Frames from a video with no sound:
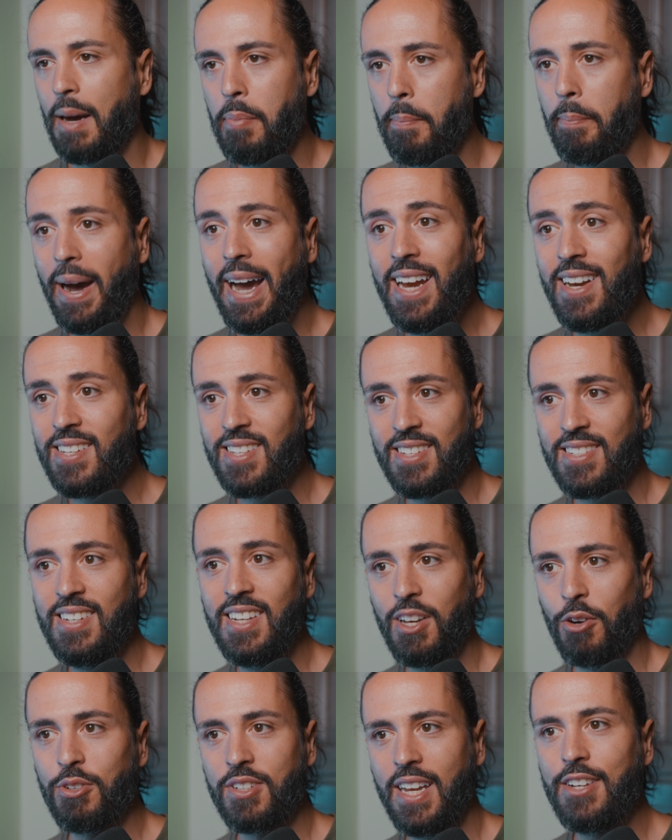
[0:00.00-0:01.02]
Aber beides ist
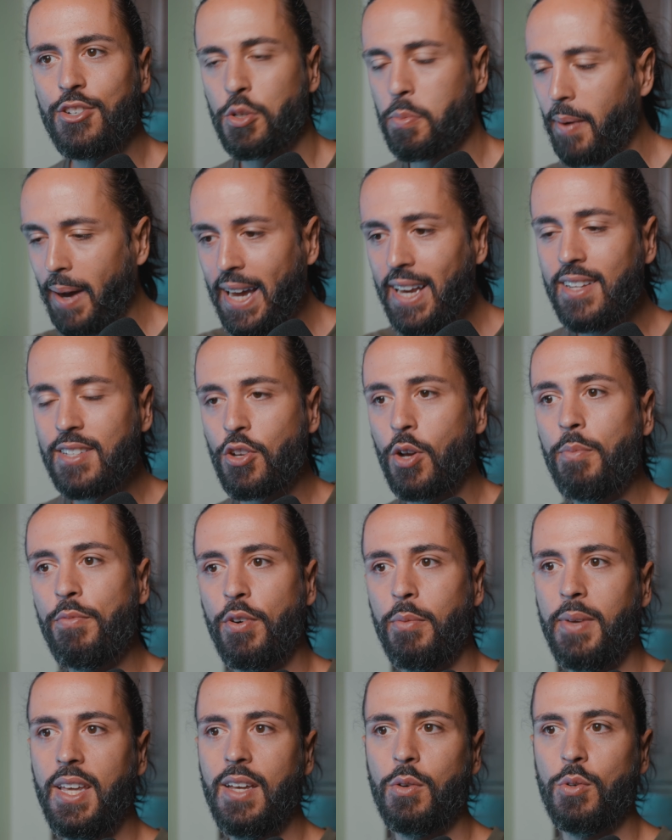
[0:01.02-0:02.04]
nicht authentisch, beides kommt
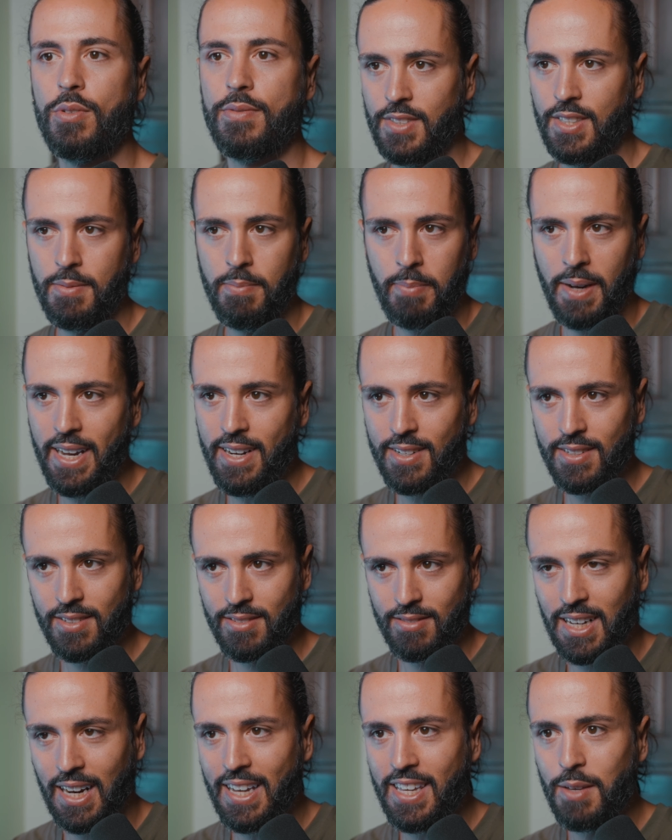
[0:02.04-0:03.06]
vom Ego. Es sind
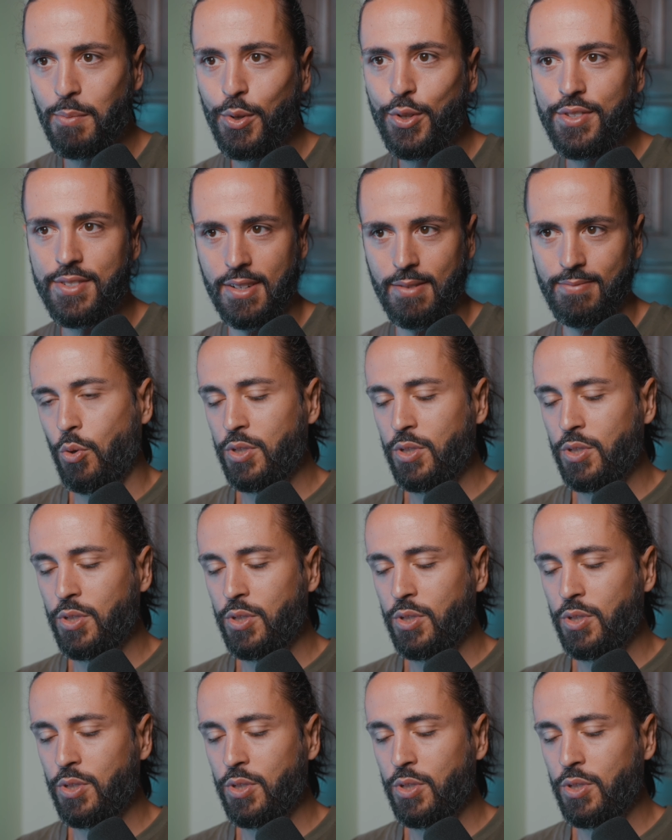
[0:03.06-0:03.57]
beides gleiche Münze.